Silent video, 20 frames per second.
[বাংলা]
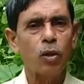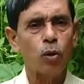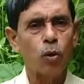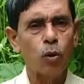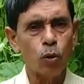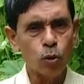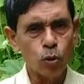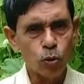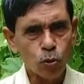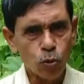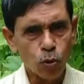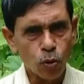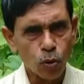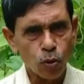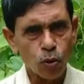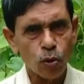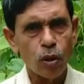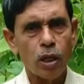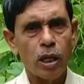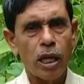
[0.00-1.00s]
হলুদ গুঁড়ো
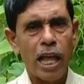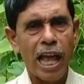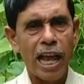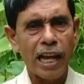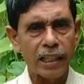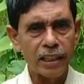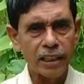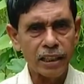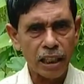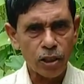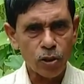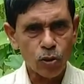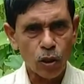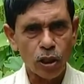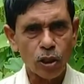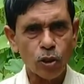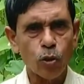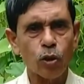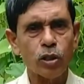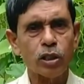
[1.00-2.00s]
এক লিটার
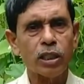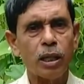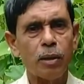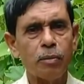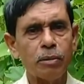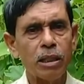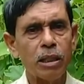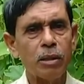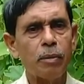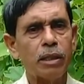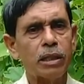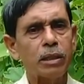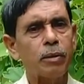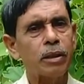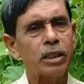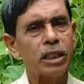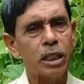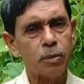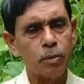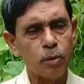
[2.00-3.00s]
জলে দশ গ্রাম দিয়ে মাঝে
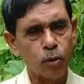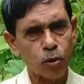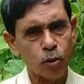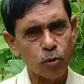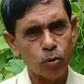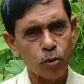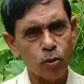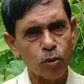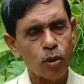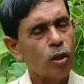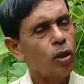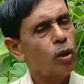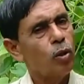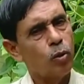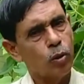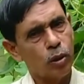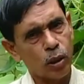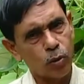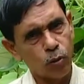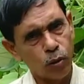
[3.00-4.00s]
মাঝে স্প্রে করব
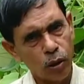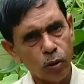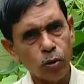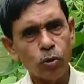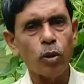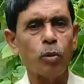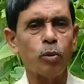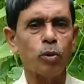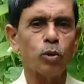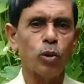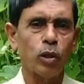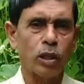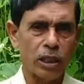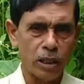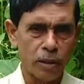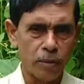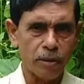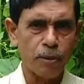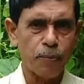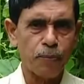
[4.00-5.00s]
ওটা করলেও দমন করা
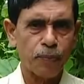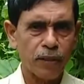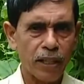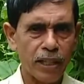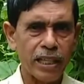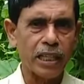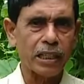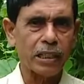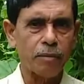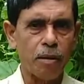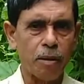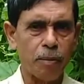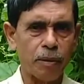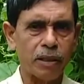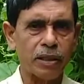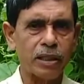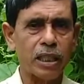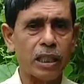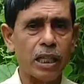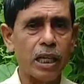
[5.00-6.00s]
যাবে এই একটা ব্যাপার
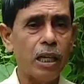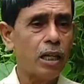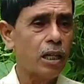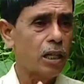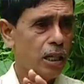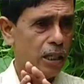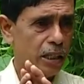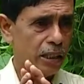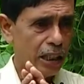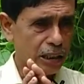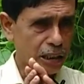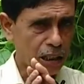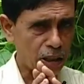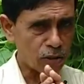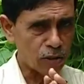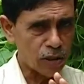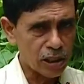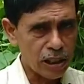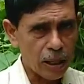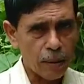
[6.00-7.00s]
যারা
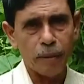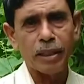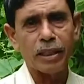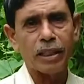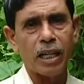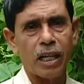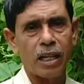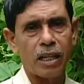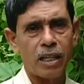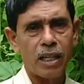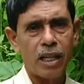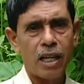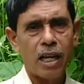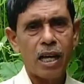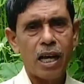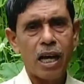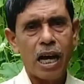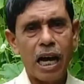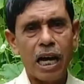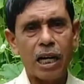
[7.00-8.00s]
রাসায়নিকে যাবেন না
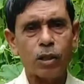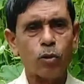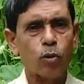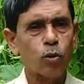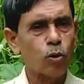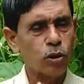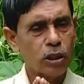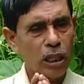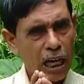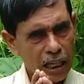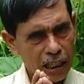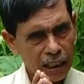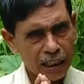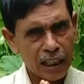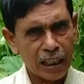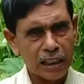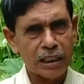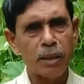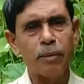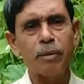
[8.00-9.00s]
আর কোনো সার
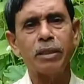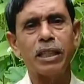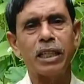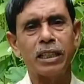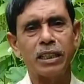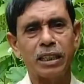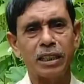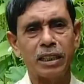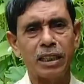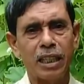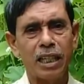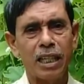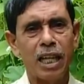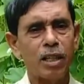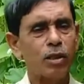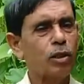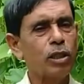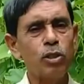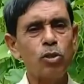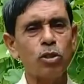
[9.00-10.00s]
দেবেন না এতে
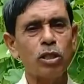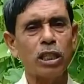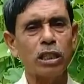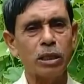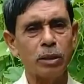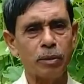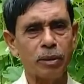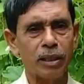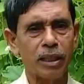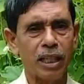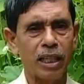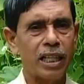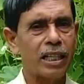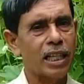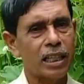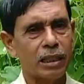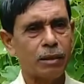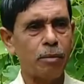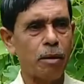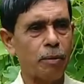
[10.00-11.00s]
কিছু সার দেবেন না এই
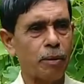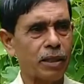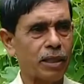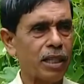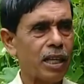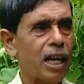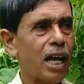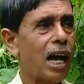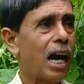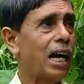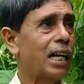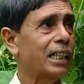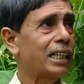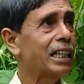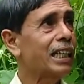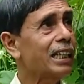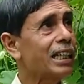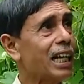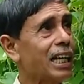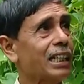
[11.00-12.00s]
একটা ব্যাপার আর
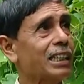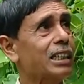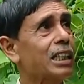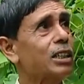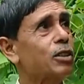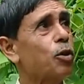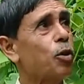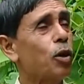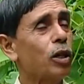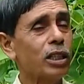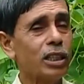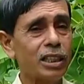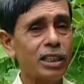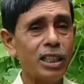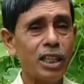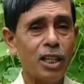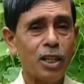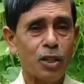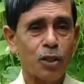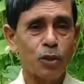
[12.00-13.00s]
এর আরেকটা হয় কি
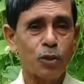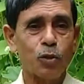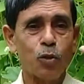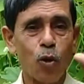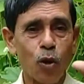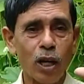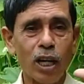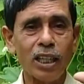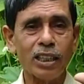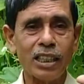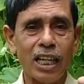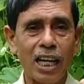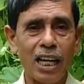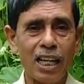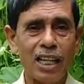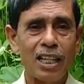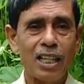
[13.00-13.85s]
ডগাটা